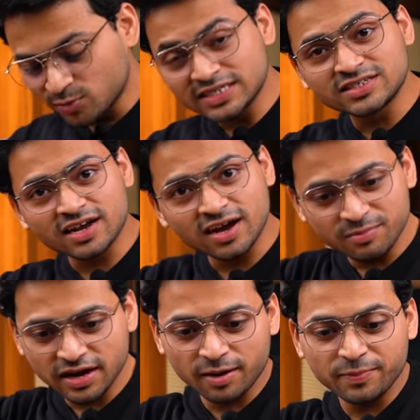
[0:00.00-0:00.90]
so भाई
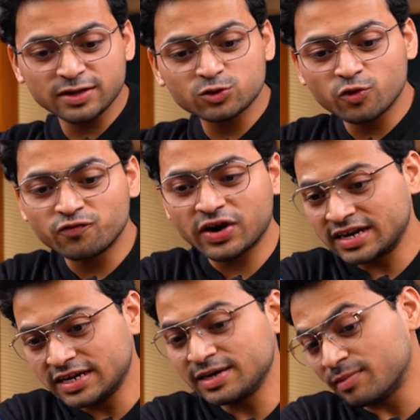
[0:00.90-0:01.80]
जनाब यहाँ पे तो
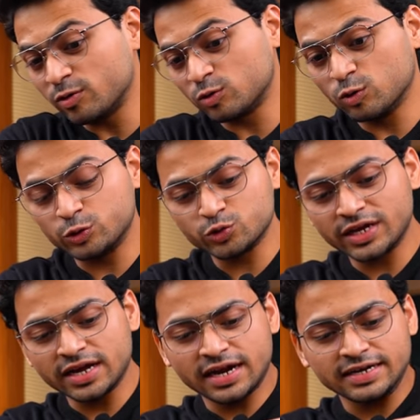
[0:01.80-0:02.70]
फाइनली माउंट हो
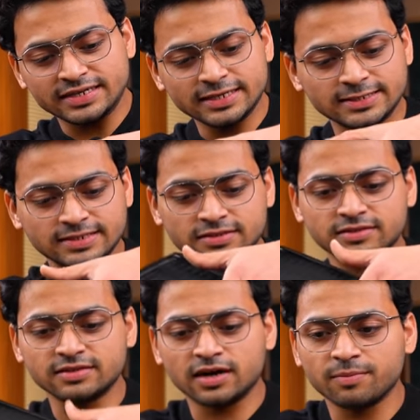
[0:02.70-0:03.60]
चुके हैं एंड
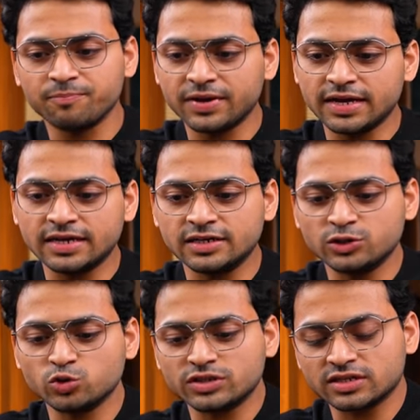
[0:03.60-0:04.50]
यस यहाँ पे
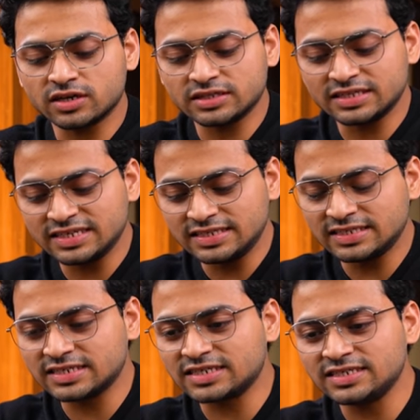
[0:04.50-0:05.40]
जो इसका 360
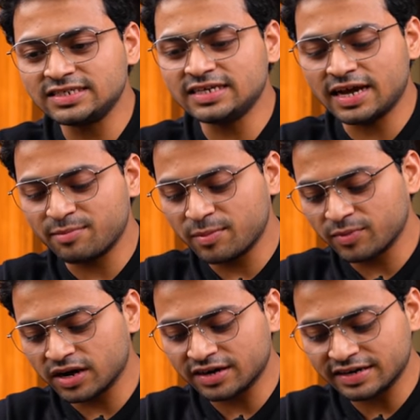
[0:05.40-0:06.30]
सिक्सटी
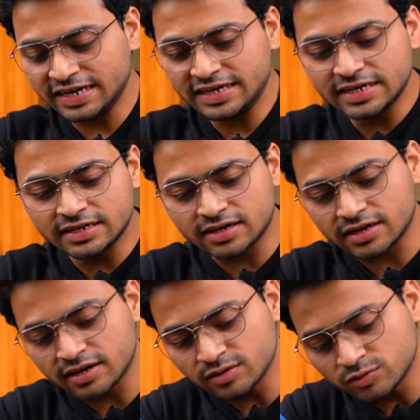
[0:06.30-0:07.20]
mm का रेडिएटर
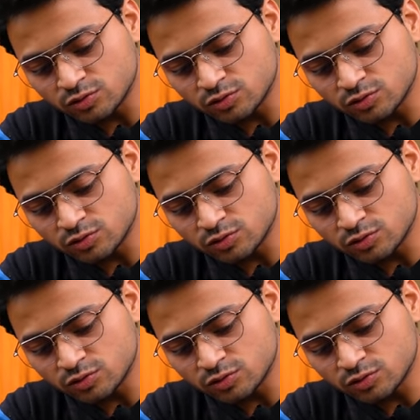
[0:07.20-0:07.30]
है ना